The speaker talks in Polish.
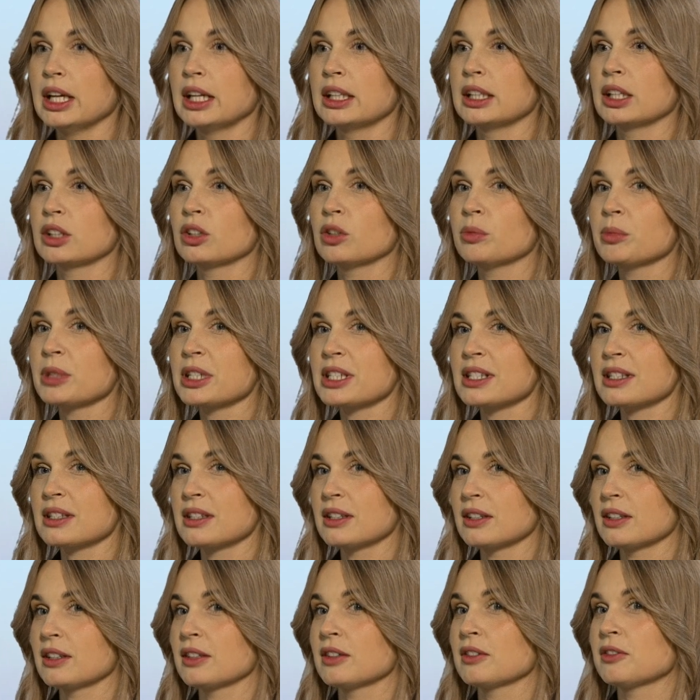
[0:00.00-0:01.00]
Natomiast
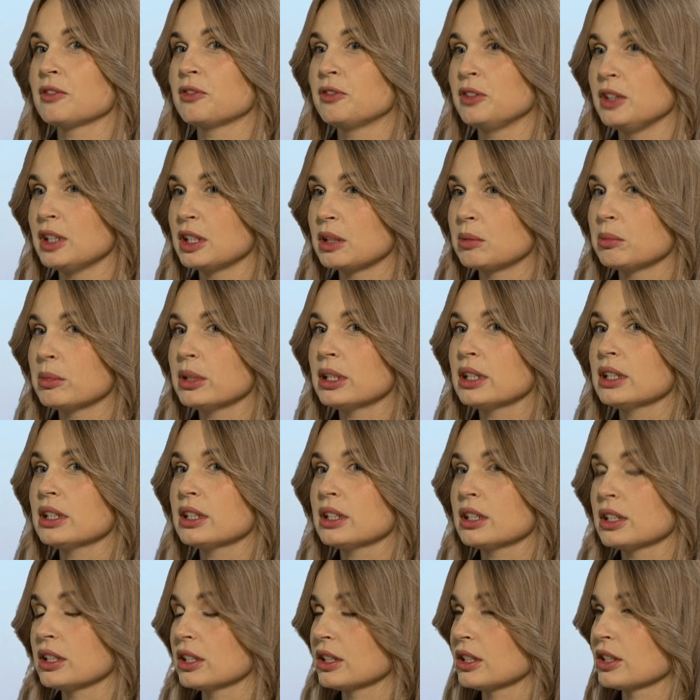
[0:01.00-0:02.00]
firmy
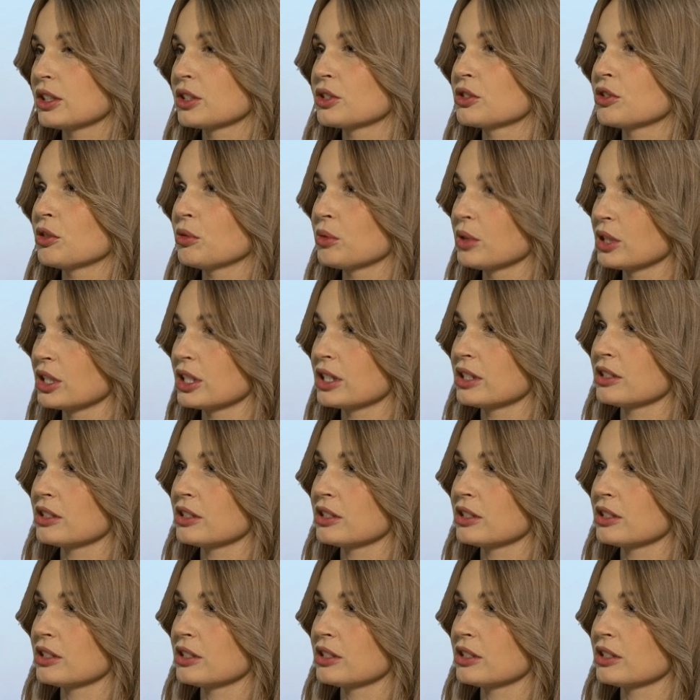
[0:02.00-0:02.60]
chcą je